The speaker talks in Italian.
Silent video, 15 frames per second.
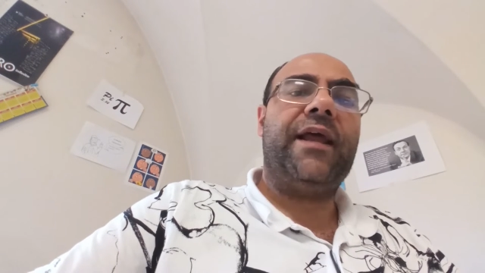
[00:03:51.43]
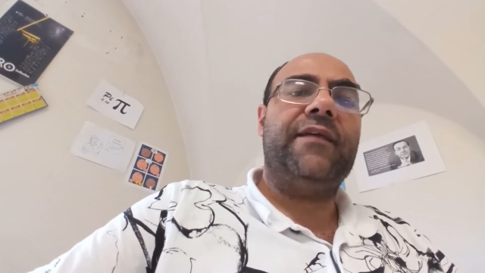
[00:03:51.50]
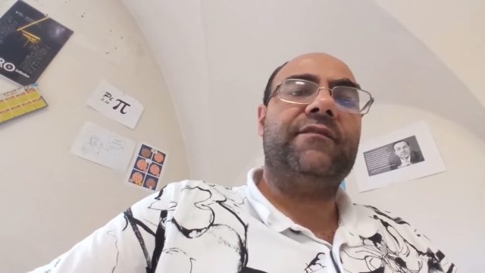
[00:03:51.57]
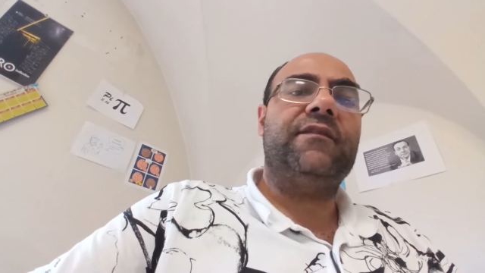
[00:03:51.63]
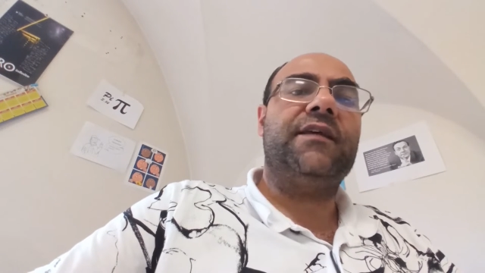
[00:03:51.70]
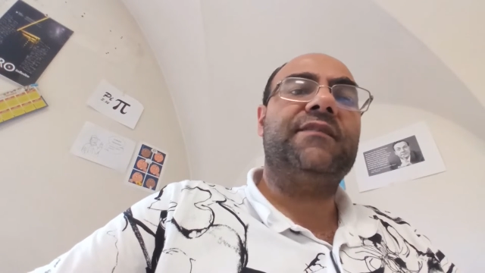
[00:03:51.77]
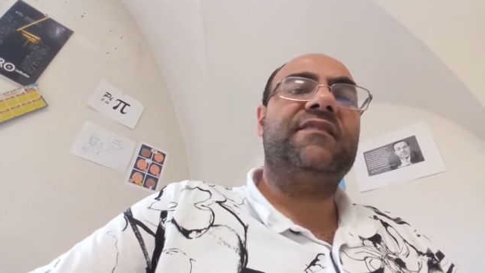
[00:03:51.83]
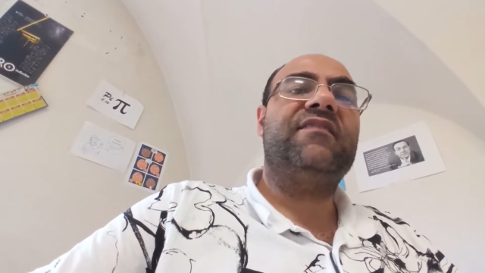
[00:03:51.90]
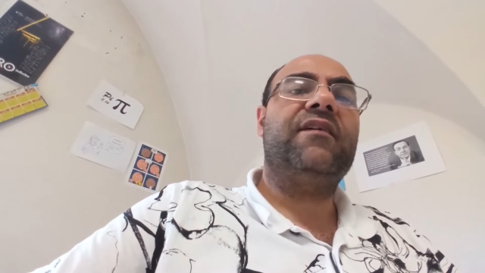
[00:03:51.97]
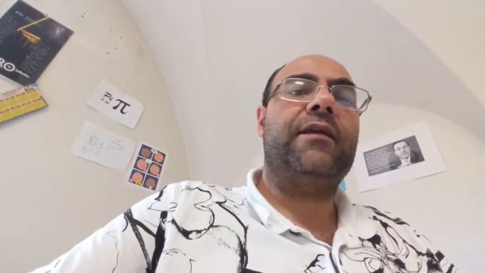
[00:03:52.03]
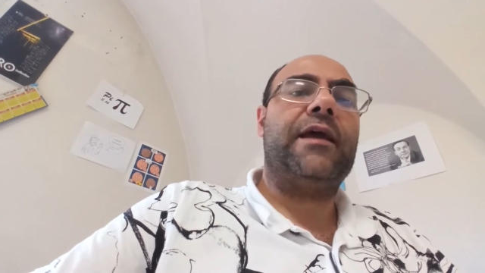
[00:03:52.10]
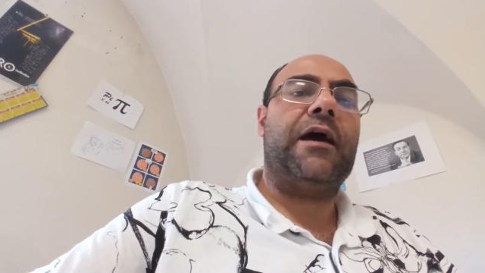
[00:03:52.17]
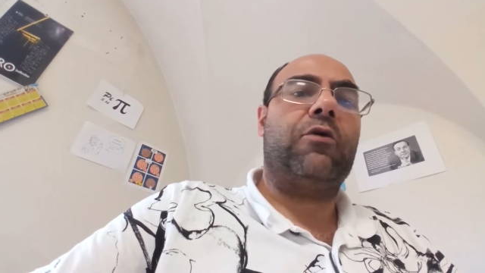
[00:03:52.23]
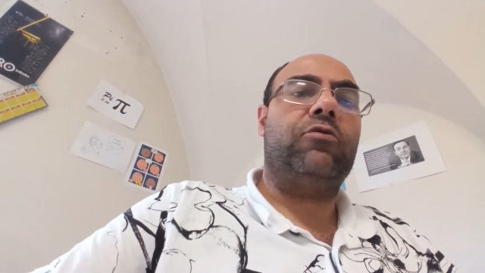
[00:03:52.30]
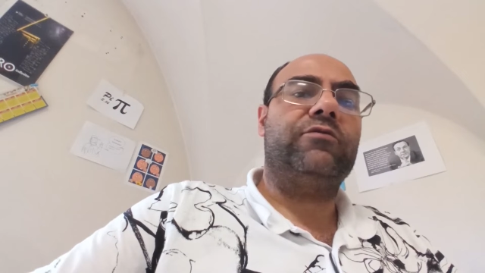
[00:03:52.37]
prende in
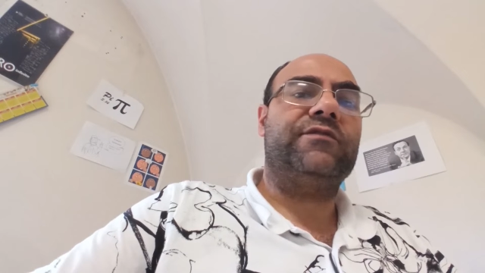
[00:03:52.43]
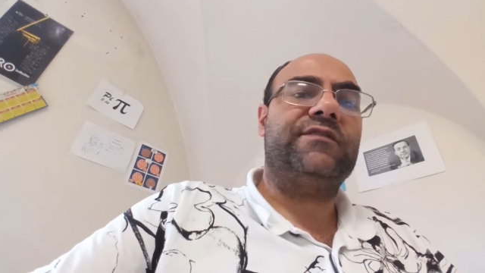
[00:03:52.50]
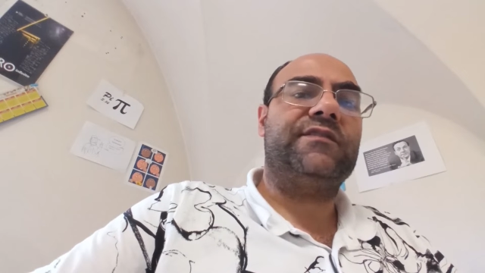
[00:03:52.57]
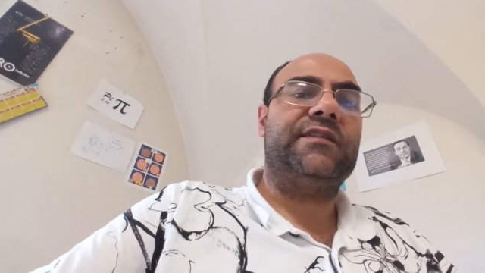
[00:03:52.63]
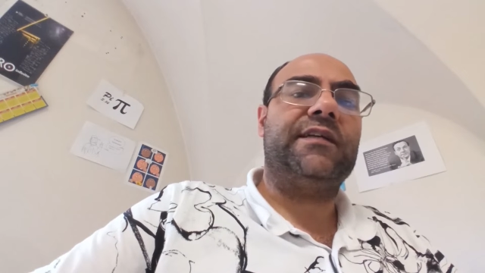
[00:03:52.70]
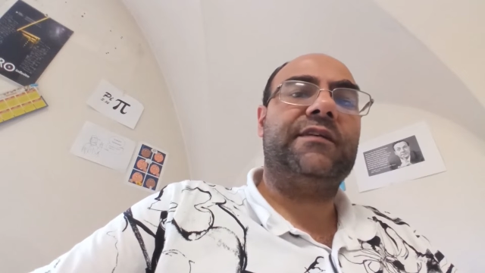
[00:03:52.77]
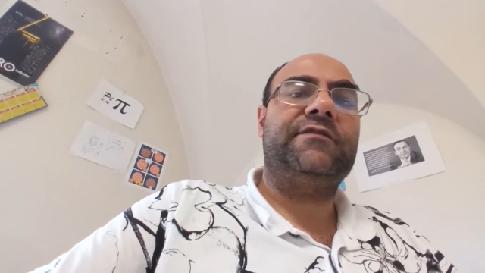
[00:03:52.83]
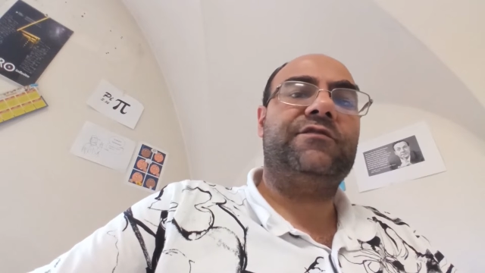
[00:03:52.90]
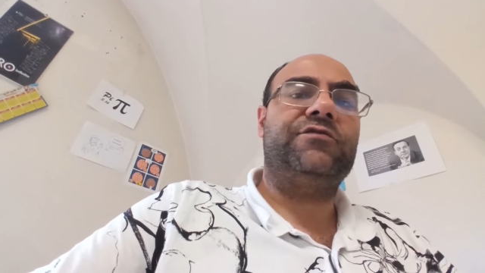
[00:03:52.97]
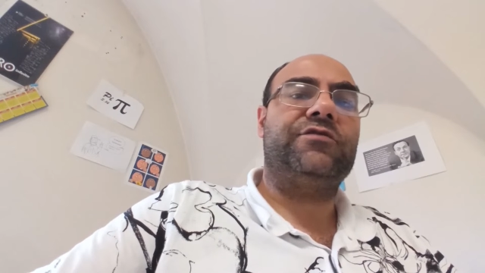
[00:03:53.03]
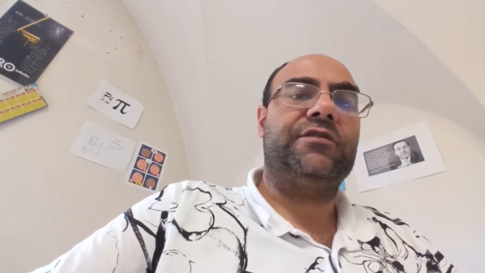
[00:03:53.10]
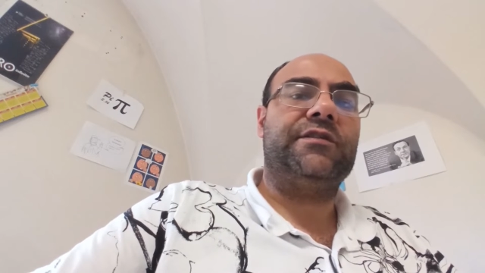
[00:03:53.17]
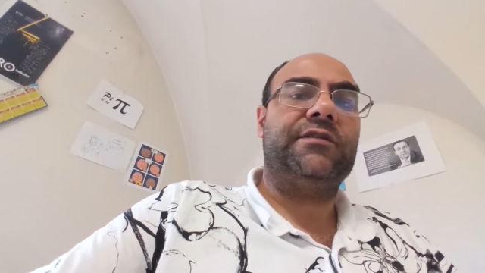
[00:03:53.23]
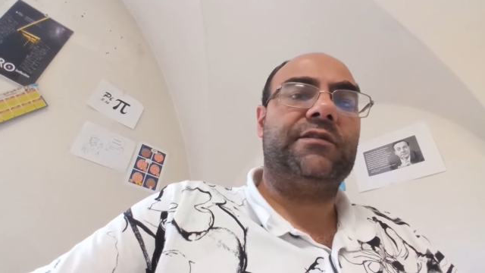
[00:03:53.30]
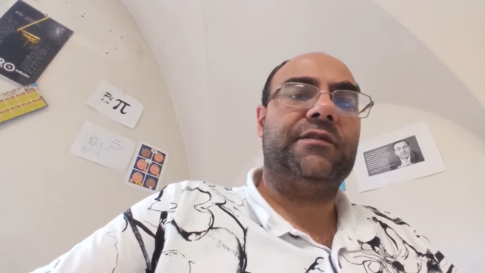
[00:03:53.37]
seria
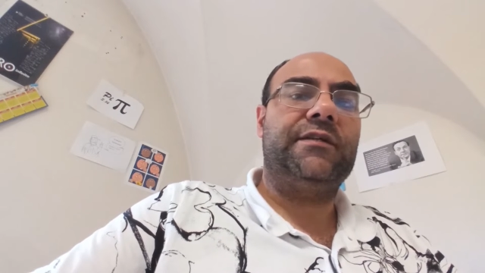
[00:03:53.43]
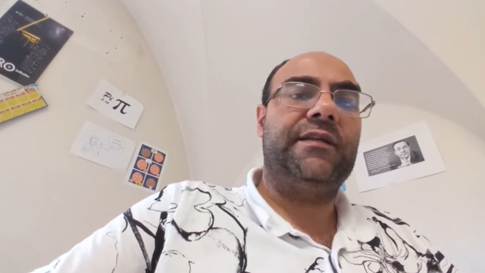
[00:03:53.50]
considerazione